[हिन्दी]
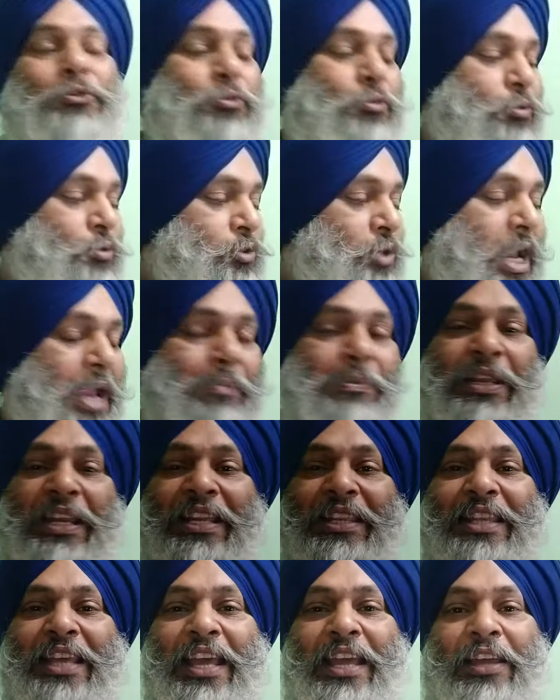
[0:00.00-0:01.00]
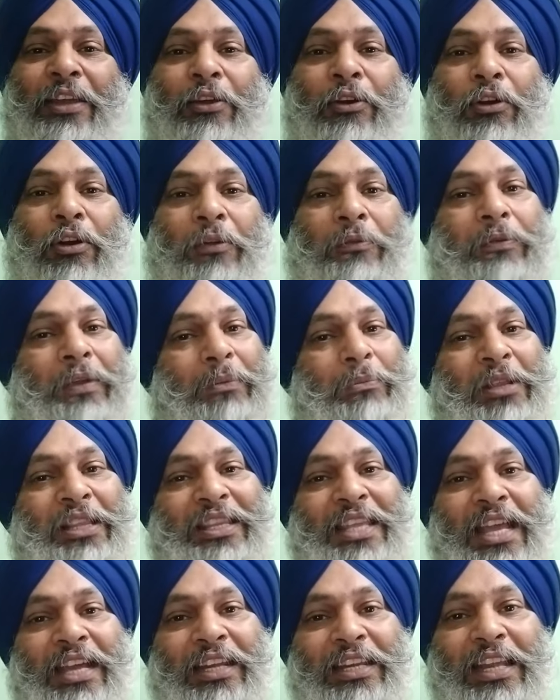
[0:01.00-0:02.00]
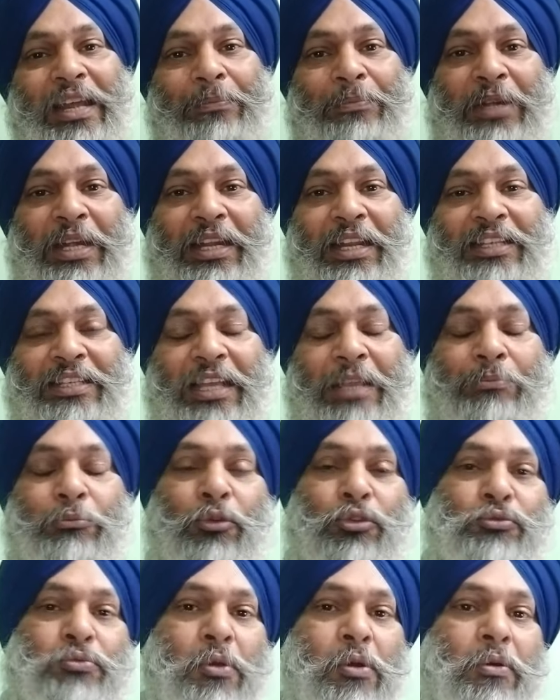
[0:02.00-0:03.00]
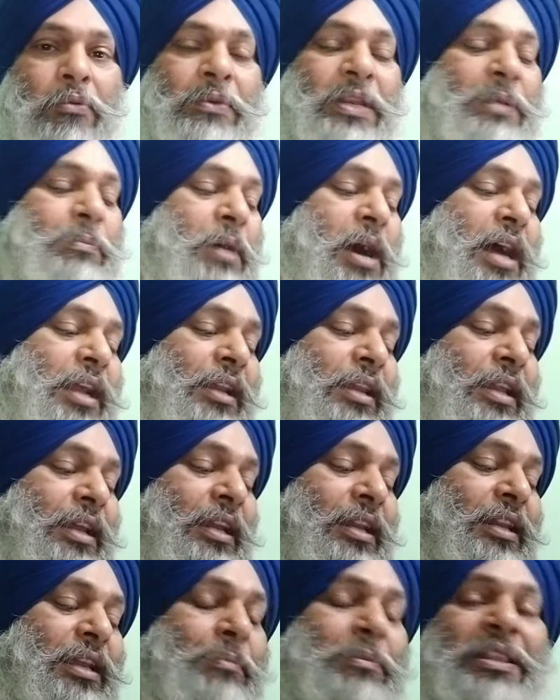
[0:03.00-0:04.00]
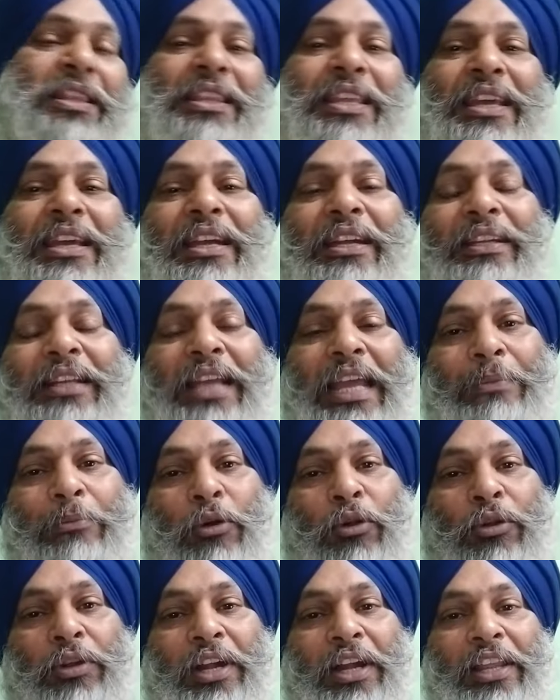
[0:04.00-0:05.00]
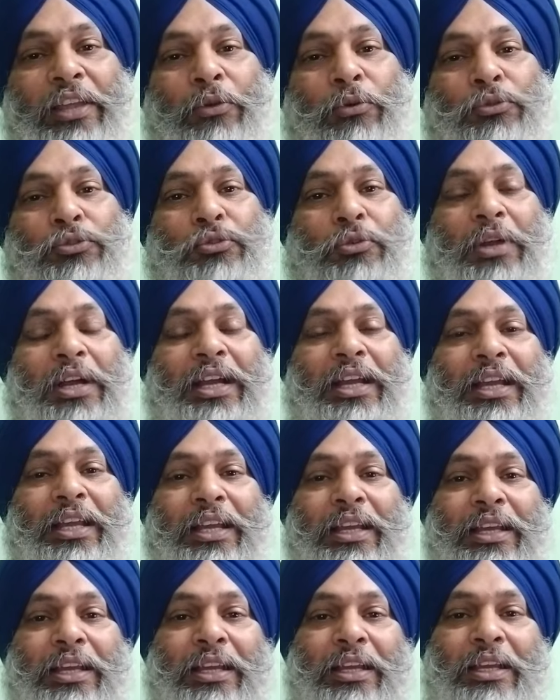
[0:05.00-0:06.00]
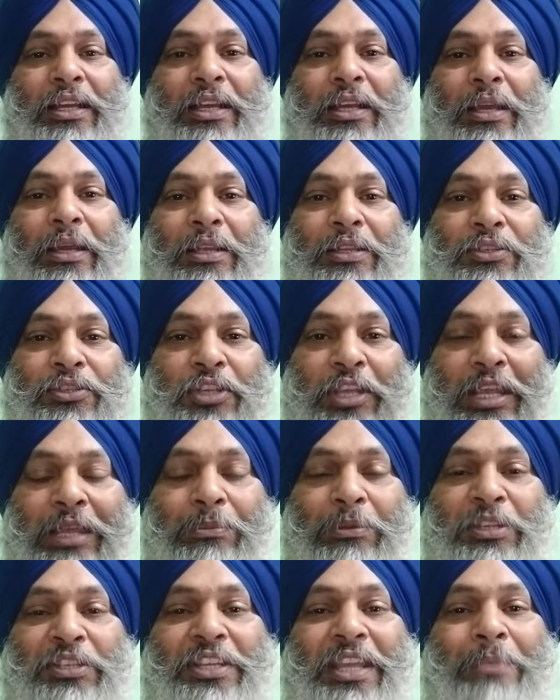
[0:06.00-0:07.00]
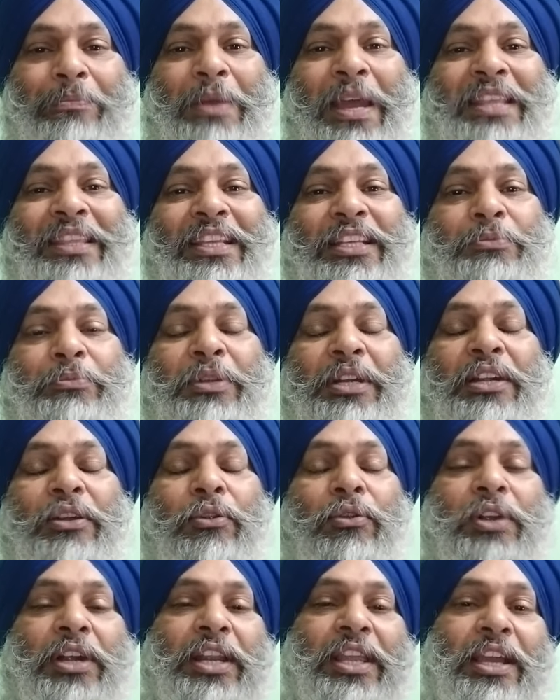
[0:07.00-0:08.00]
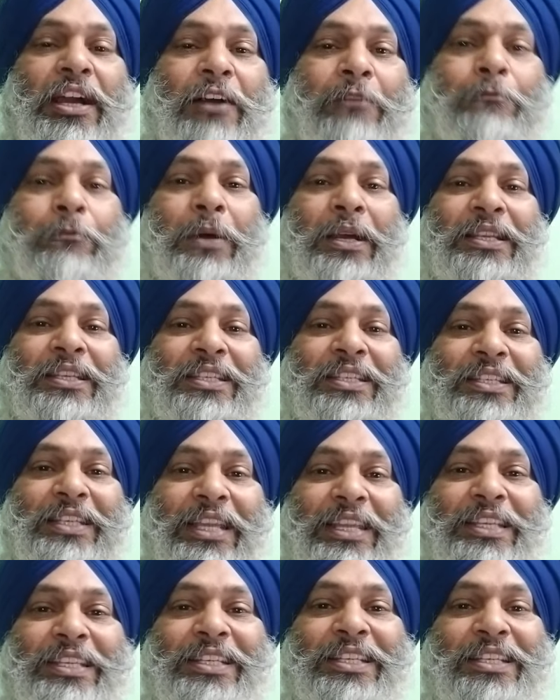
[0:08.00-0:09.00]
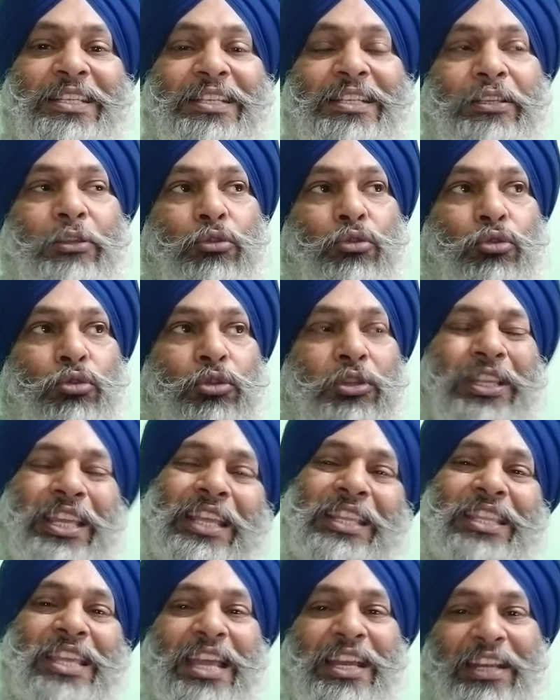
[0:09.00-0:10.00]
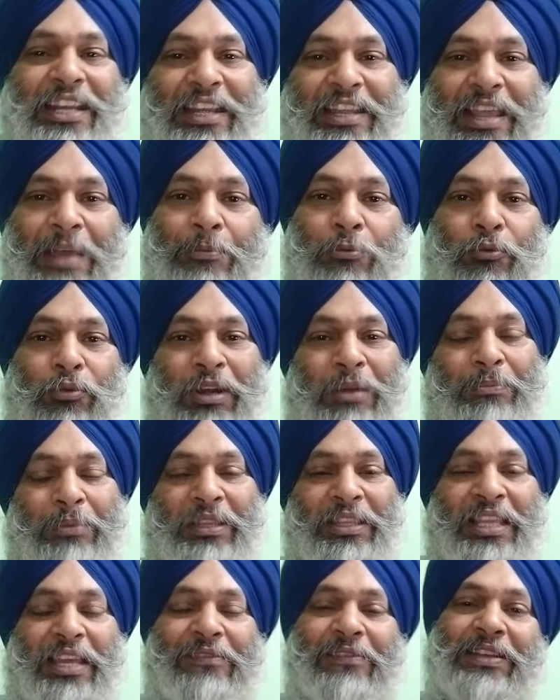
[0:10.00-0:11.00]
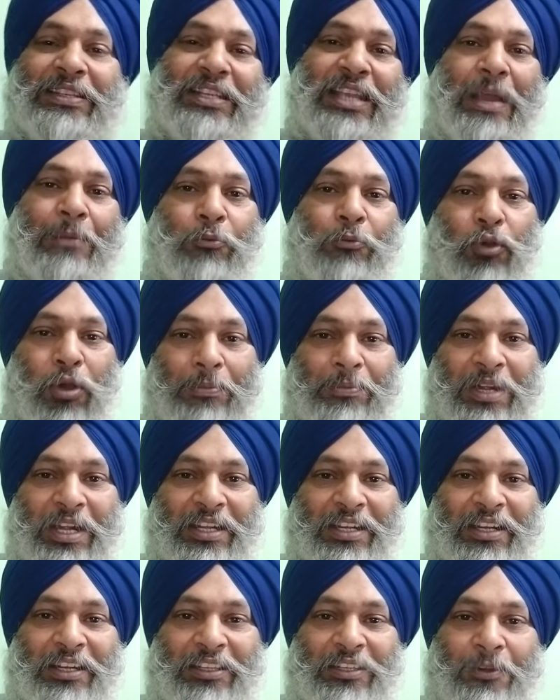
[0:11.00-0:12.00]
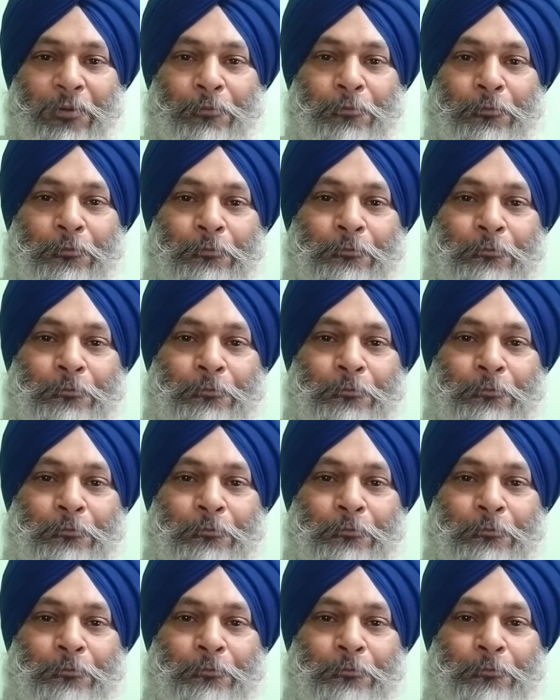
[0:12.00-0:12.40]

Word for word: तो चाय पी लेते हैं और फिर मिलते हैं अगले अपडेट के साथ मोस्ट प्रोबेबली बाहर निकल के मिलते हैं टाइम ऑलरेडी हो चुका है छह बज के पैंतीस मिनट ऑलरेडी हाफ पास सिक्स तो देखते हैं अगला क्या प्रोग्राम बनता है वैसे ही आपको अपडेट करता हूं